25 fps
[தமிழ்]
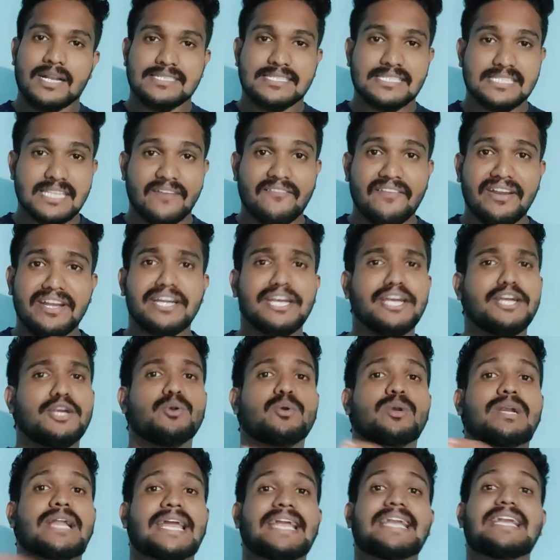செவன்டி டு
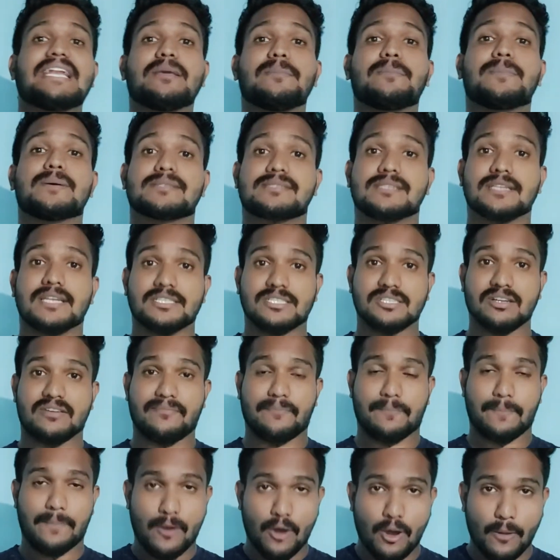நைன்டி பர்சன்டேஜ்
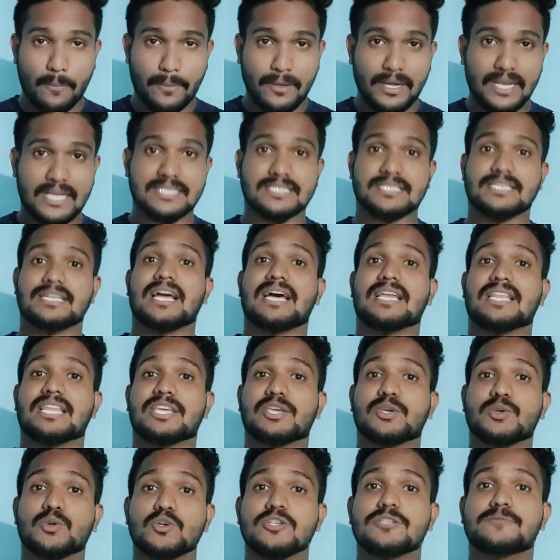ஆஃப் பாப்புலேஷனை அதை
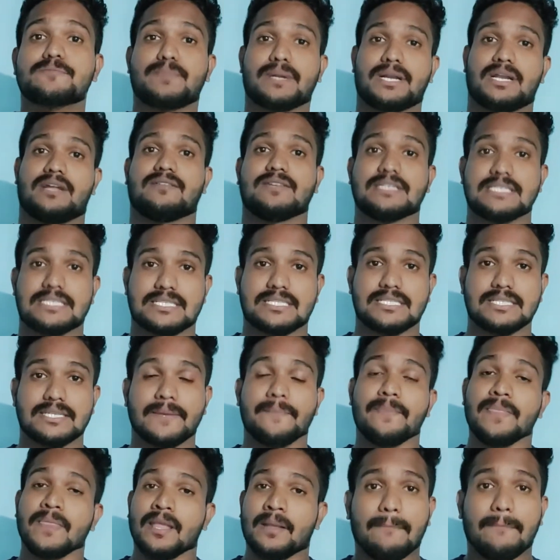யூஸ் பண்ண வச்சு
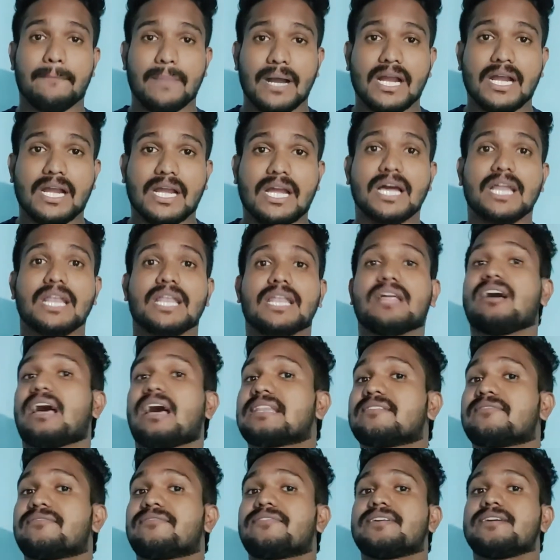மக்கள்லாம்
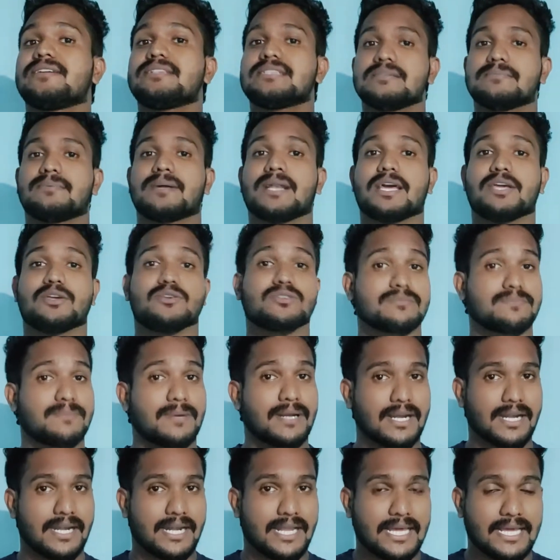அதை ஃபீஸிபிளாக யூஸ்
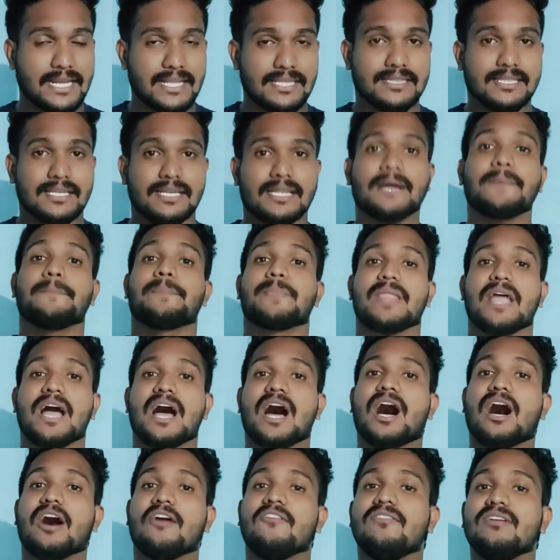பண்ணுற நேரத்தில்
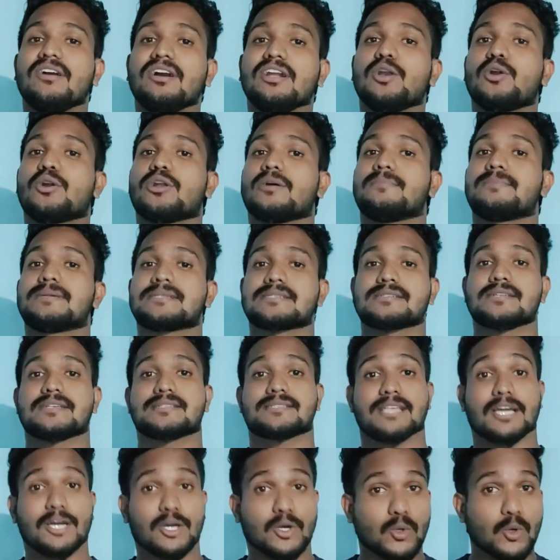அவங்களோட
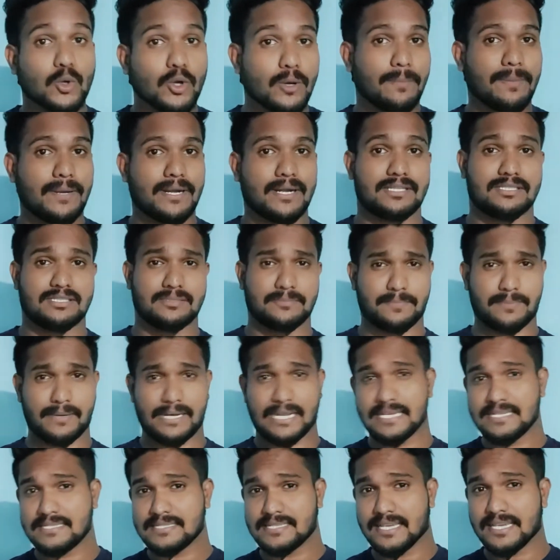பிஸ்னஸை க்ரோ பண்ணுறது
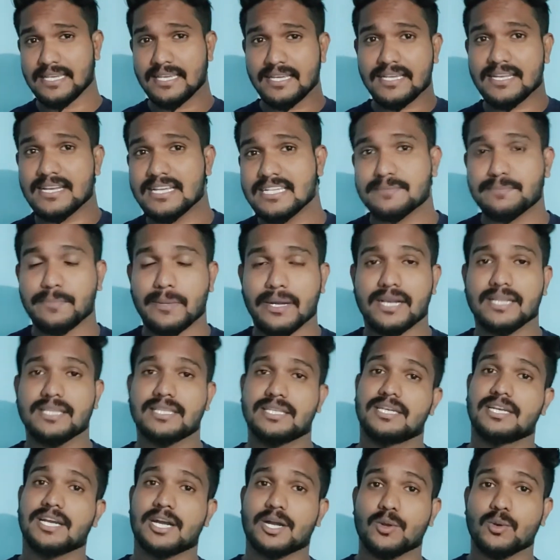ப்ரைஸை இன்க்ரீஸ்
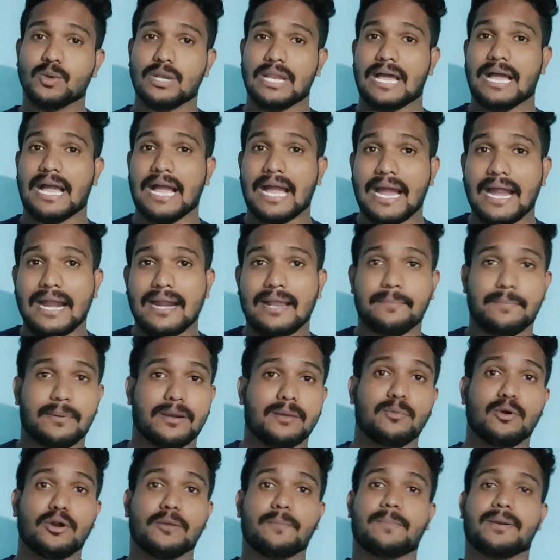பண்ணுறது நடுவில் ஆடை
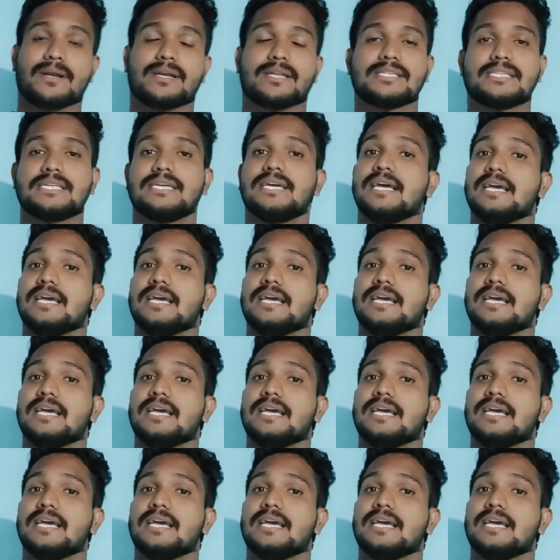ப்ரமோட் பண்ணுறது